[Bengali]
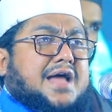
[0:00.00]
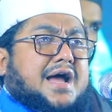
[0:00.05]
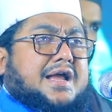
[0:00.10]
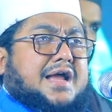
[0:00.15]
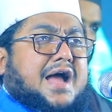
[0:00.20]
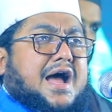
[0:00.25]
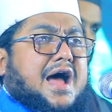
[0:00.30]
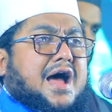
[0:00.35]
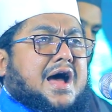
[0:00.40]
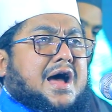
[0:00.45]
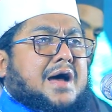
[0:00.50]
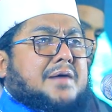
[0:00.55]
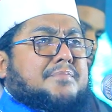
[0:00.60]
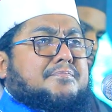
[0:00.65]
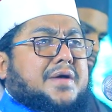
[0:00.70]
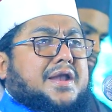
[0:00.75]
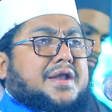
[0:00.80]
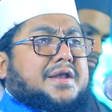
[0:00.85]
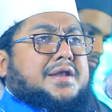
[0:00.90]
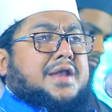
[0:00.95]

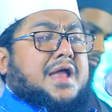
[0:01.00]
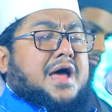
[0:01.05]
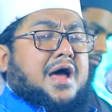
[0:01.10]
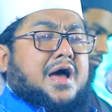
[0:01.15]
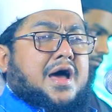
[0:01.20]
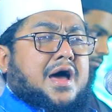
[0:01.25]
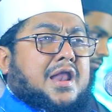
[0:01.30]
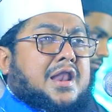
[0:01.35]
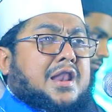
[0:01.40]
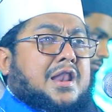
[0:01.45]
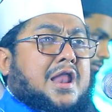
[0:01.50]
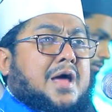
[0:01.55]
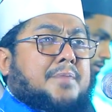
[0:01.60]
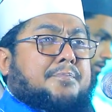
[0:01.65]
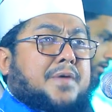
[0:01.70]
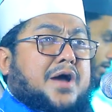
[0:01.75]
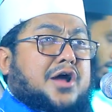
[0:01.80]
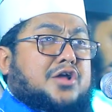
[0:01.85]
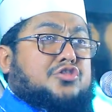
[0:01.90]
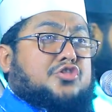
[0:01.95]
তাকাবেন না আল্লাহ
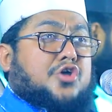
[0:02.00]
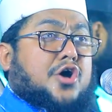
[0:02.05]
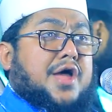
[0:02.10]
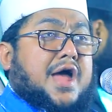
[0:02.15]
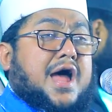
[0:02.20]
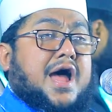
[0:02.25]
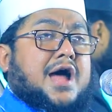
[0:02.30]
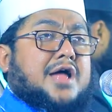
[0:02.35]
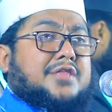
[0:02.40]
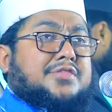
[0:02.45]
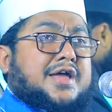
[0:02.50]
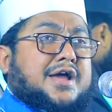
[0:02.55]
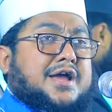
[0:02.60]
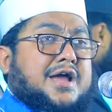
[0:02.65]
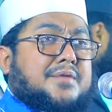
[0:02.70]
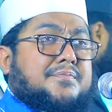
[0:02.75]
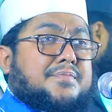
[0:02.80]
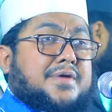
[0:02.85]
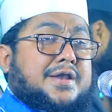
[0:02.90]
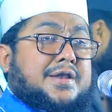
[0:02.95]
পাক দয়া
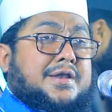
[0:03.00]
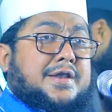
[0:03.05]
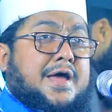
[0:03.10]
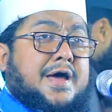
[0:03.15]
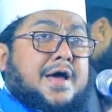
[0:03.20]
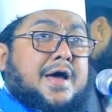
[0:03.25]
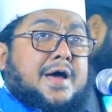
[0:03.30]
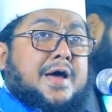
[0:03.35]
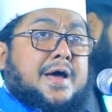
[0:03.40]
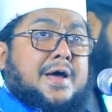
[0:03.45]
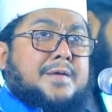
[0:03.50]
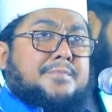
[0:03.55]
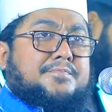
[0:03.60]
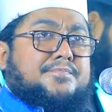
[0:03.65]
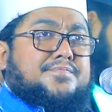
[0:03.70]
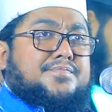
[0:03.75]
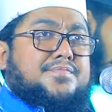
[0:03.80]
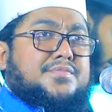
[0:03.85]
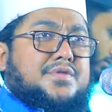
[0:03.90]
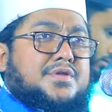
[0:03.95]
দেখাবেন না
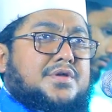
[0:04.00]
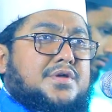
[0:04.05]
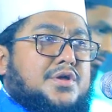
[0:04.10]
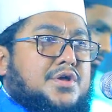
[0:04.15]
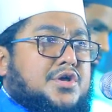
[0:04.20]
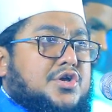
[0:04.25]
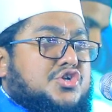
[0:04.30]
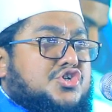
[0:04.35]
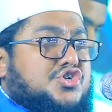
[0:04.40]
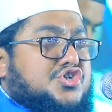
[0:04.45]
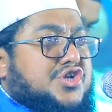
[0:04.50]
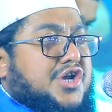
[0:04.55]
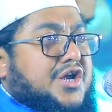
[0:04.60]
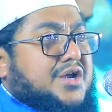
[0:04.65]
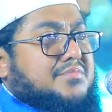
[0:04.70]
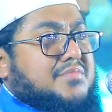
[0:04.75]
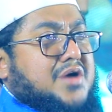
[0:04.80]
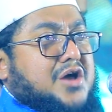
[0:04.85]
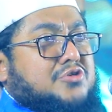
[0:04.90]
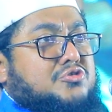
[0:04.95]
সে
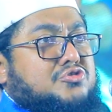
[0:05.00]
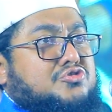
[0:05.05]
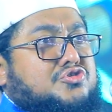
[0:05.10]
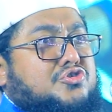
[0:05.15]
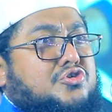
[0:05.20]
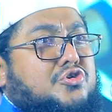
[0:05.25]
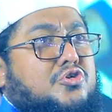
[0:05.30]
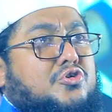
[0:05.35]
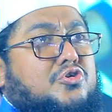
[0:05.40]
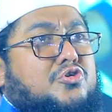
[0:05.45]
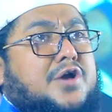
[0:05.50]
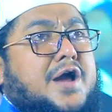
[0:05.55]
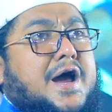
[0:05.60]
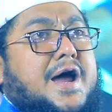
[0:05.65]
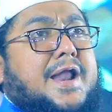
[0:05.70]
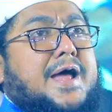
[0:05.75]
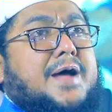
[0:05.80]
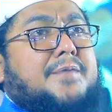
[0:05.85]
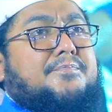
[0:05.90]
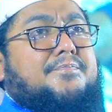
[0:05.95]
মানুষগুলো
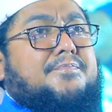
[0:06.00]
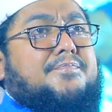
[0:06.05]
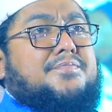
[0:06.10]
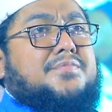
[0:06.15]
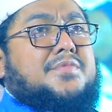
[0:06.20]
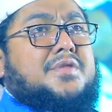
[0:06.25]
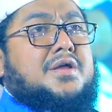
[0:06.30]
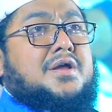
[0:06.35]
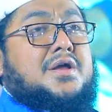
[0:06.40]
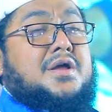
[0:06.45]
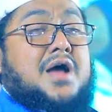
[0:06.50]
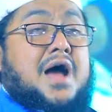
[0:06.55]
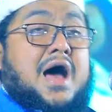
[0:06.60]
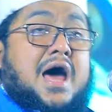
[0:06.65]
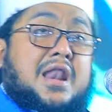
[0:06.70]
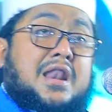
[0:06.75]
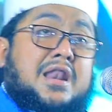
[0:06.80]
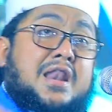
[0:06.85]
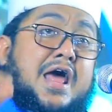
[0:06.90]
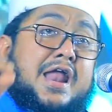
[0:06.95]
খারাপ
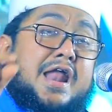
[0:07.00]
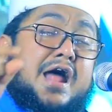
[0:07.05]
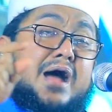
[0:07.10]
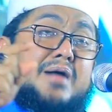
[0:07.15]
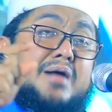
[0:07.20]
আল্লাহর